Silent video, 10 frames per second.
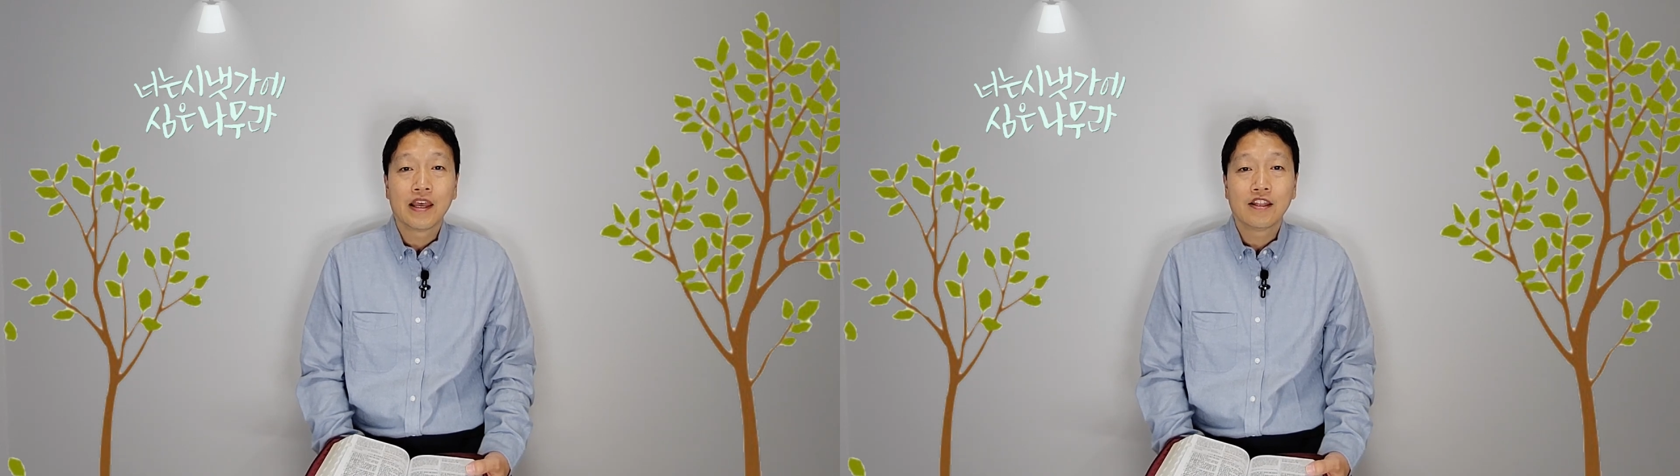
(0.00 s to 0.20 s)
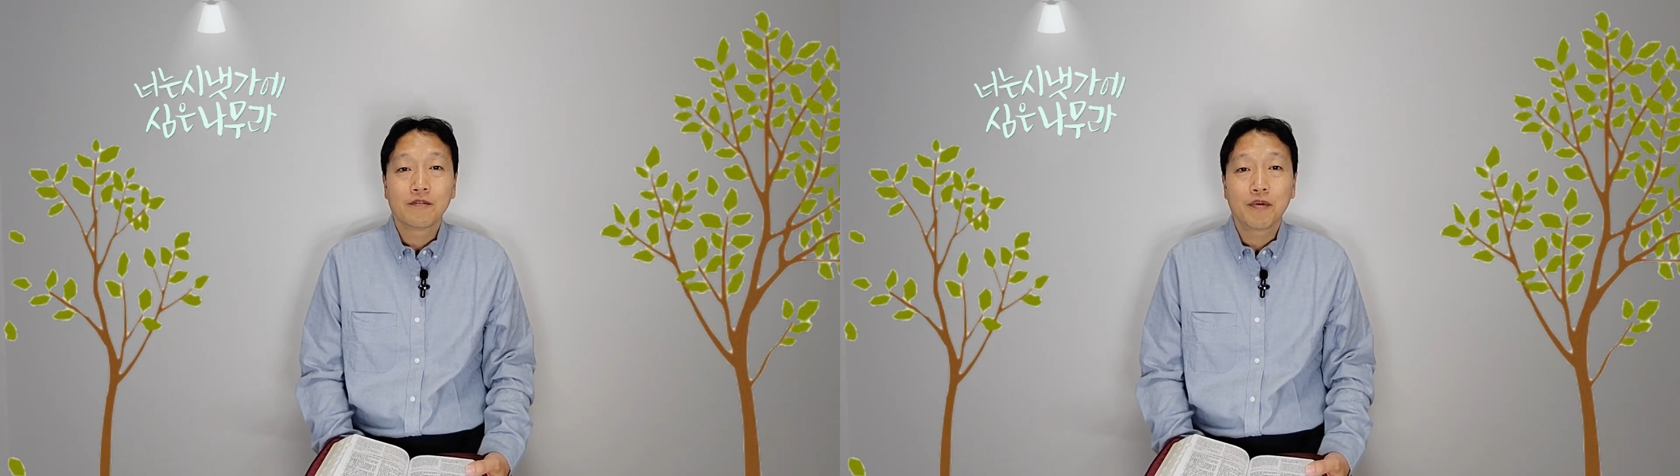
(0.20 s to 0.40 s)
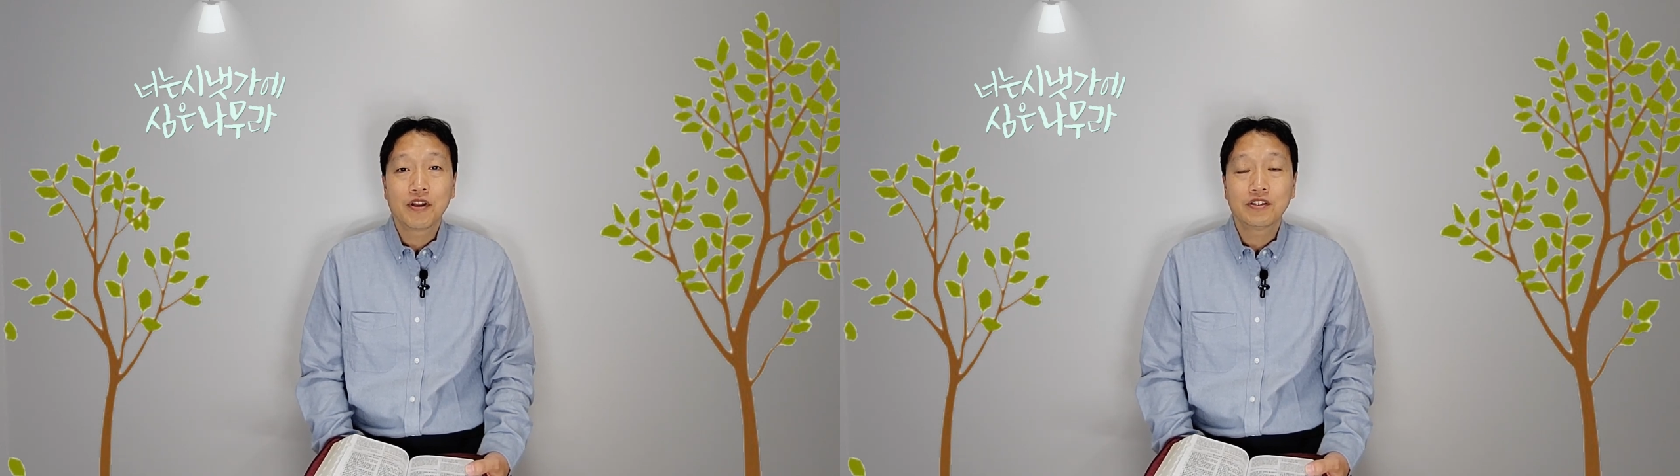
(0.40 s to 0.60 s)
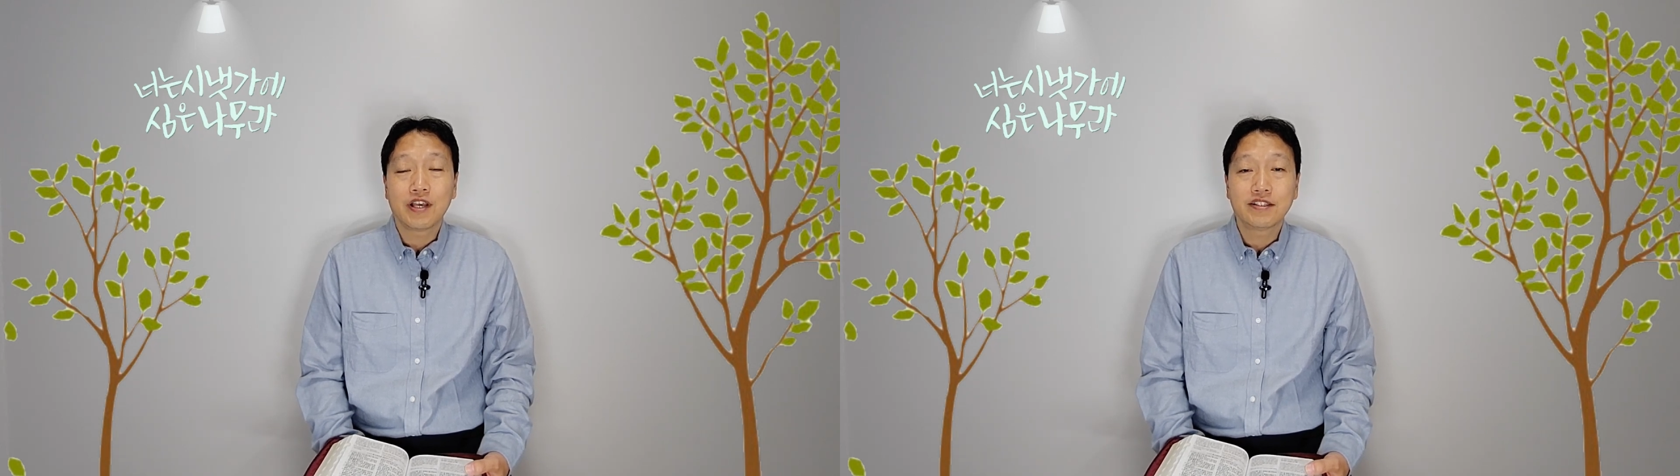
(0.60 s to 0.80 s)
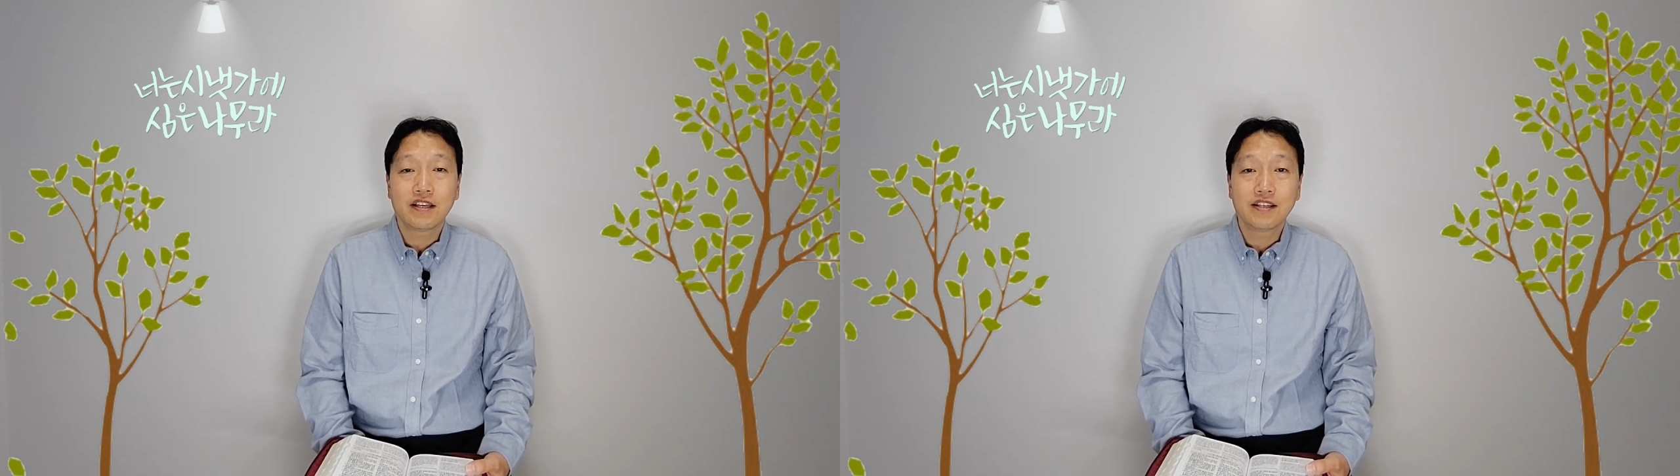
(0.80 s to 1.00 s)
특별히
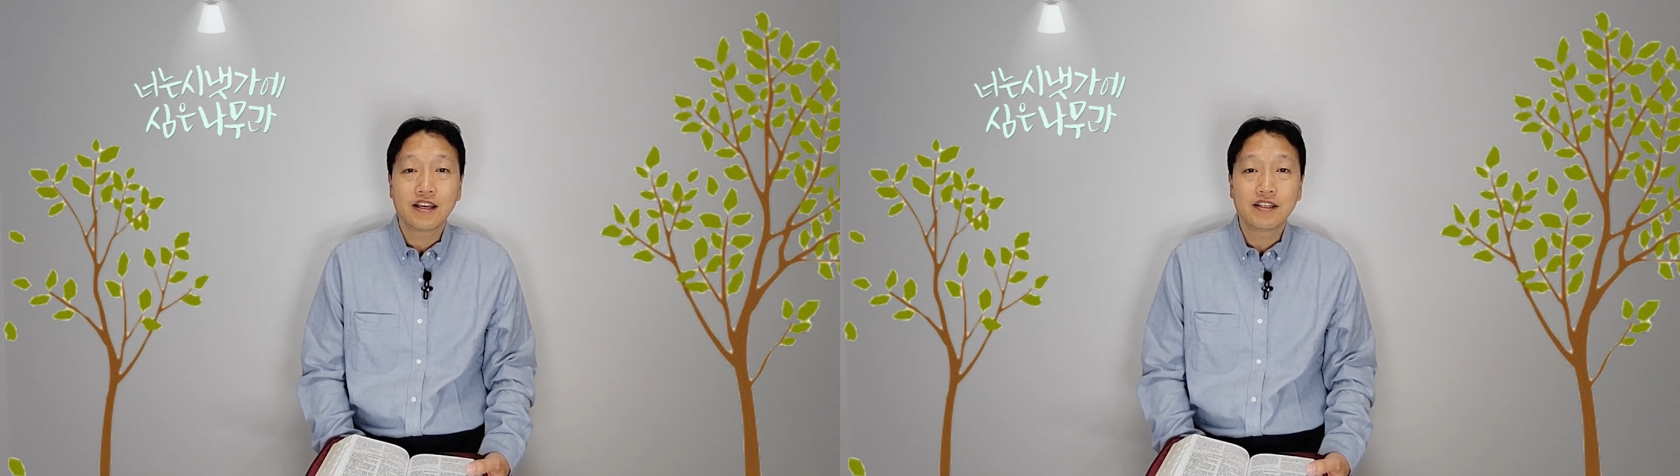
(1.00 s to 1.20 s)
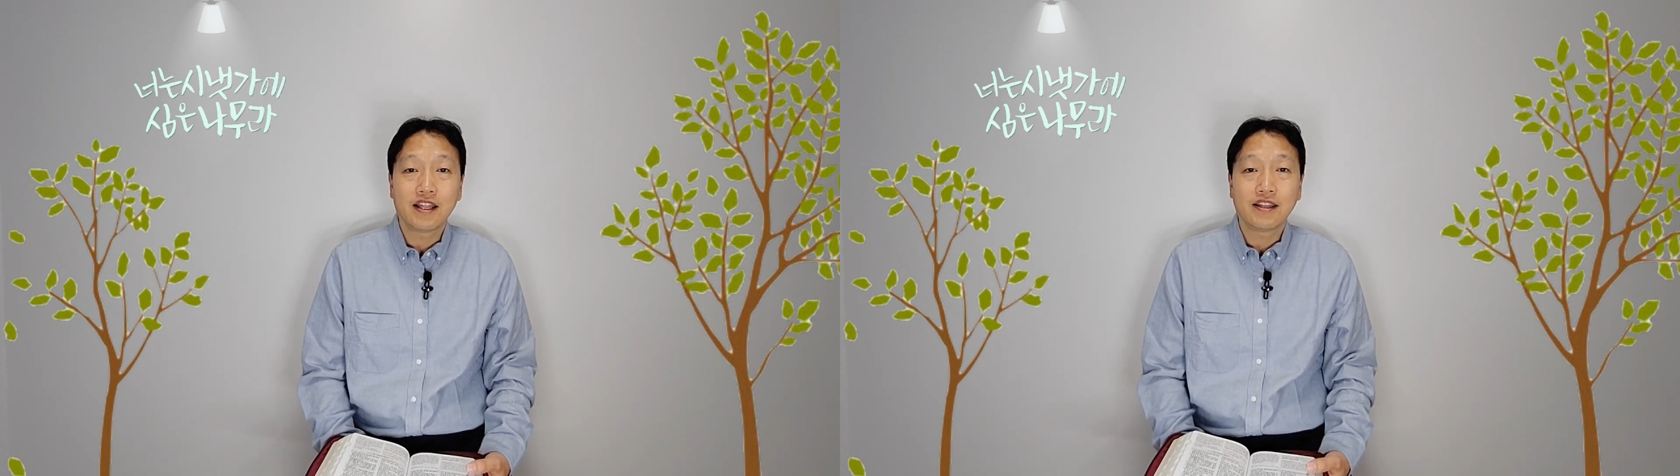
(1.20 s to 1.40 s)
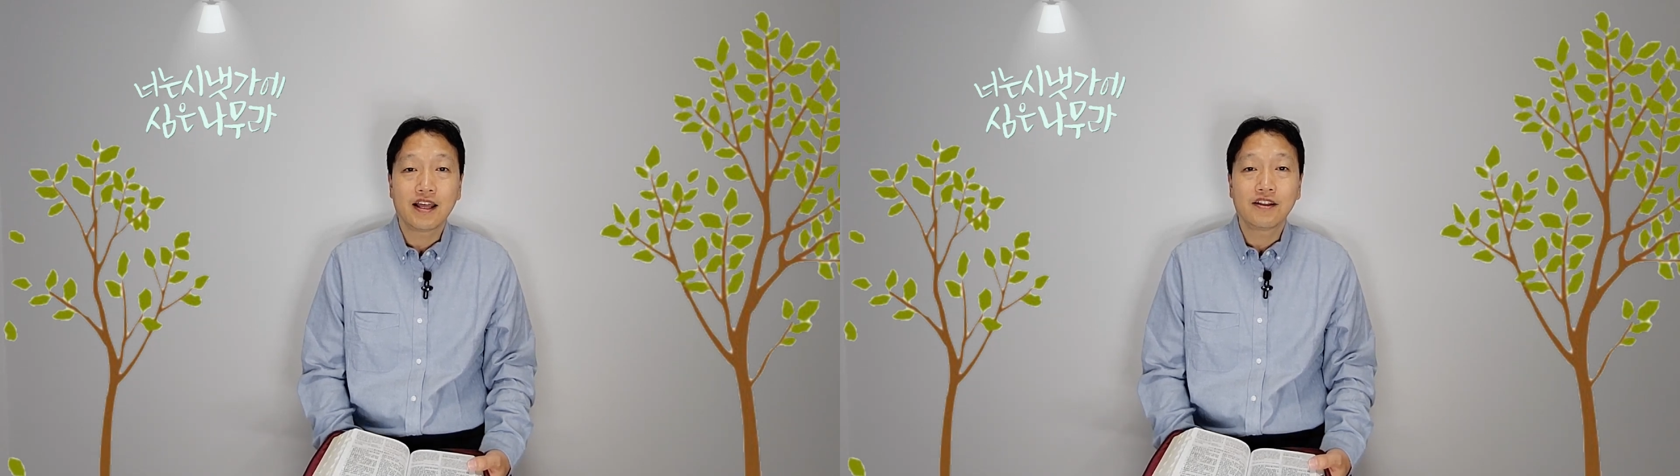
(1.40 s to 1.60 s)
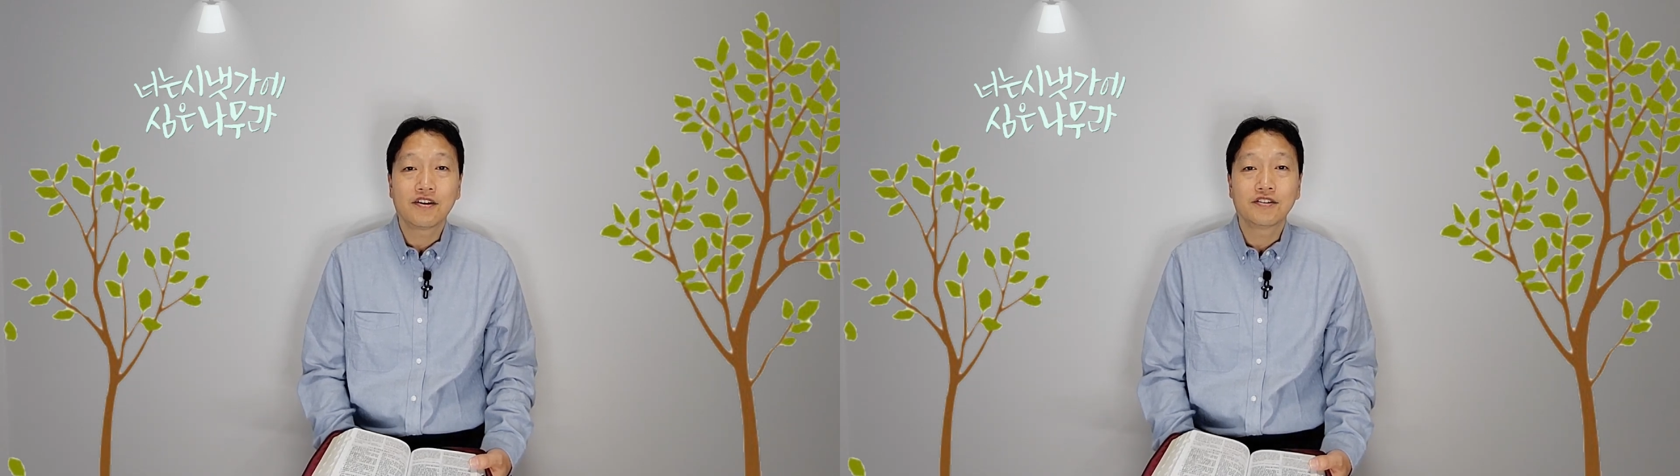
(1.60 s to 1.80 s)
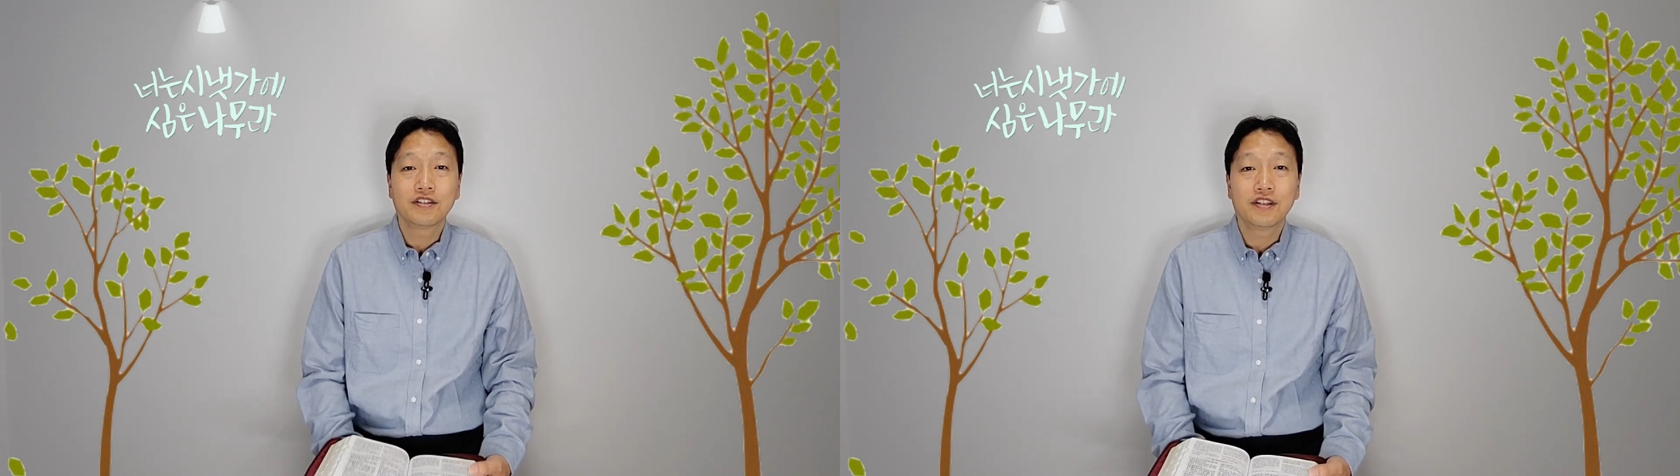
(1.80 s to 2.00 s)
제사장이 된다는
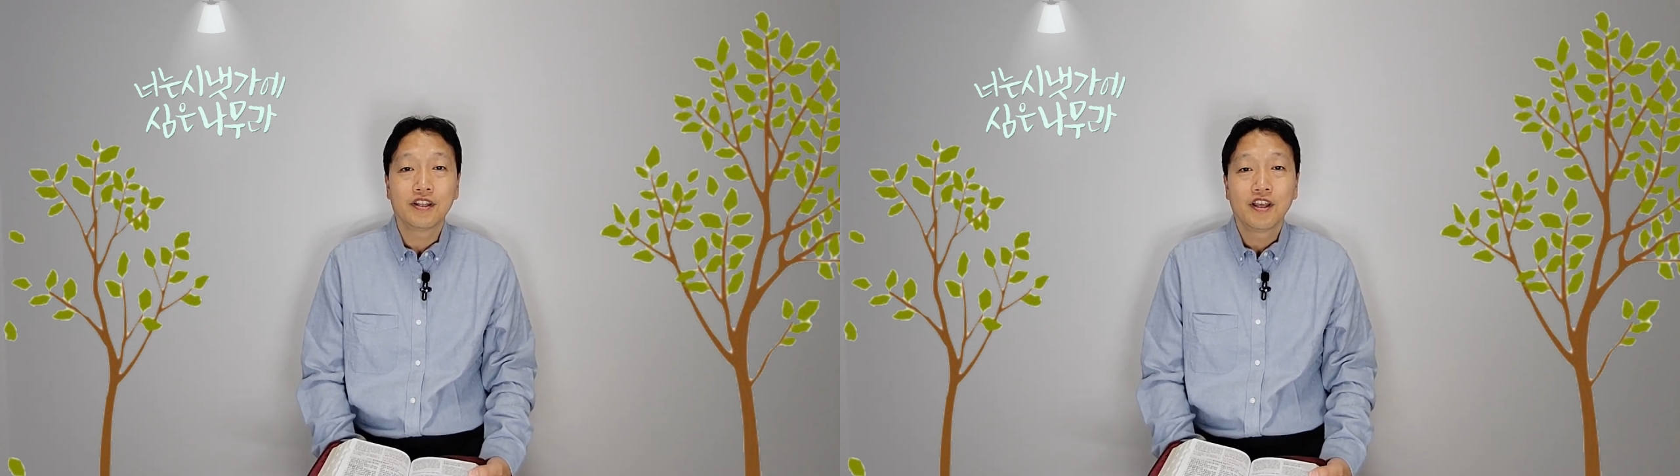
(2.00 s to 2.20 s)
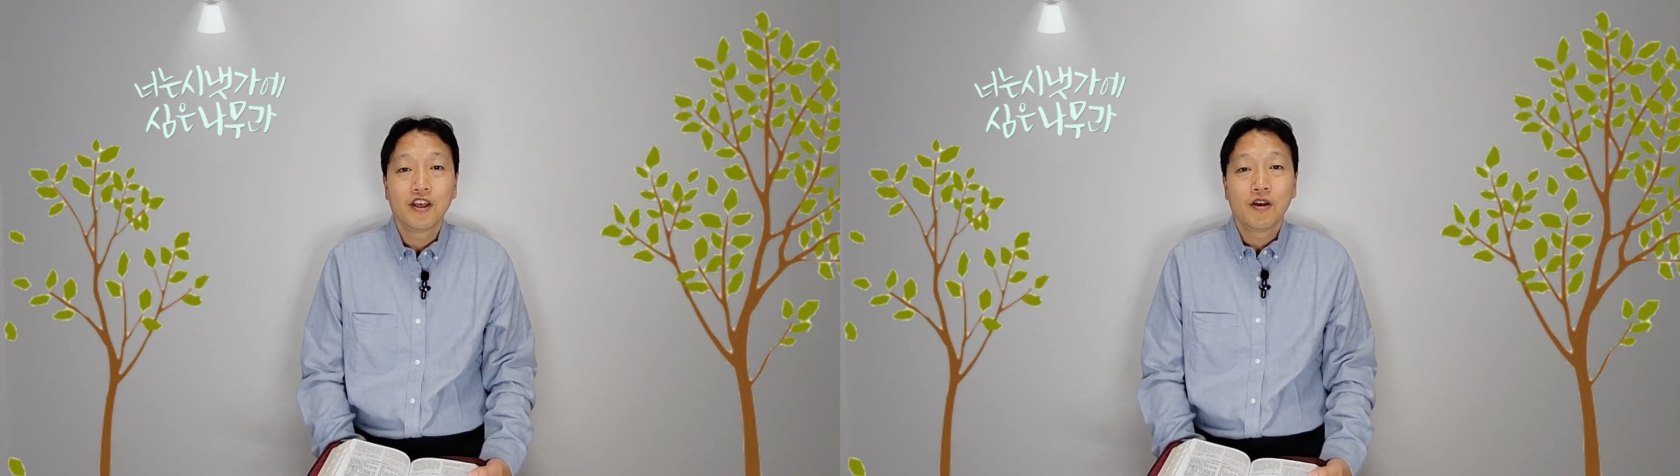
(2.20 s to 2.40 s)
것은